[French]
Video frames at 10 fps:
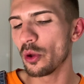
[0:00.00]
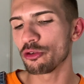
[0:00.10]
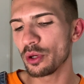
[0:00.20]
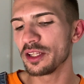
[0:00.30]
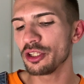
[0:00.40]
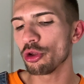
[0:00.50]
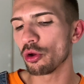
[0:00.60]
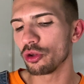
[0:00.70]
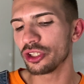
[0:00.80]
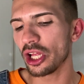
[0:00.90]
je lui ai dit
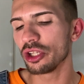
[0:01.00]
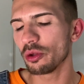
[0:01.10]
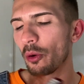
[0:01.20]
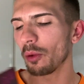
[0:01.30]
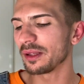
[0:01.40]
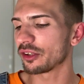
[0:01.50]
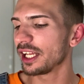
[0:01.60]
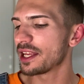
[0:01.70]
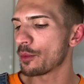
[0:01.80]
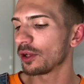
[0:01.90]
de, prendre parce que
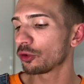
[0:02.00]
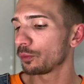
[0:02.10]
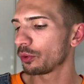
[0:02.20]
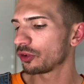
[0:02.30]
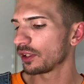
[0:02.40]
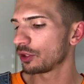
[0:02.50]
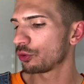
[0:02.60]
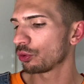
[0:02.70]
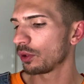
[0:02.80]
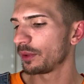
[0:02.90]
là il y avait moins 30% de
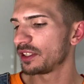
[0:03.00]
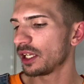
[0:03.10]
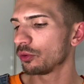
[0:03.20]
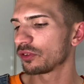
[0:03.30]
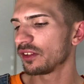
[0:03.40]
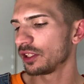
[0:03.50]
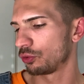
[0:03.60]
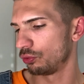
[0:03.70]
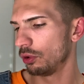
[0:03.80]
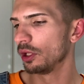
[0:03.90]
réduction immédiate donc ça c'est
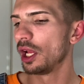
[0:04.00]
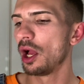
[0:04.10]
cool.